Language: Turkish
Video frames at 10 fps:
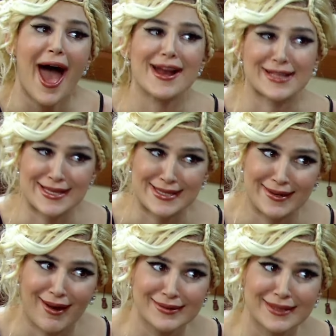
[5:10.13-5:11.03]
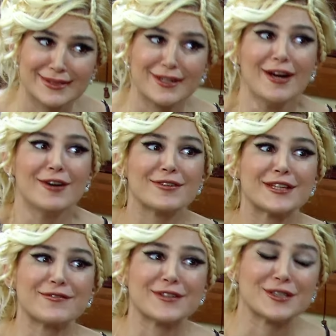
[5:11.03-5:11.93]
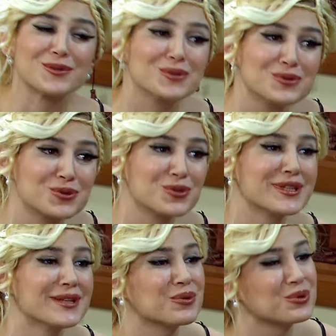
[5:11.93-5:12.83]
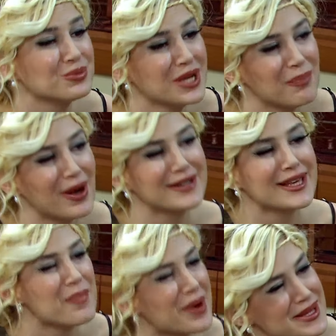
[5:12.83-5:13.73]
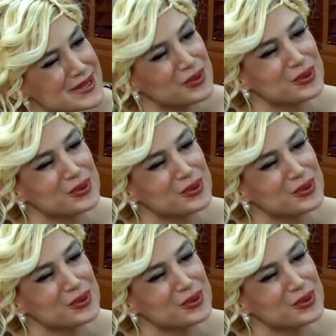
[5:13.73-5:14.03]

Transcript: Herkeslere anlatır, fıtır fıtır konuşur, dedikodumu yapar, kepaze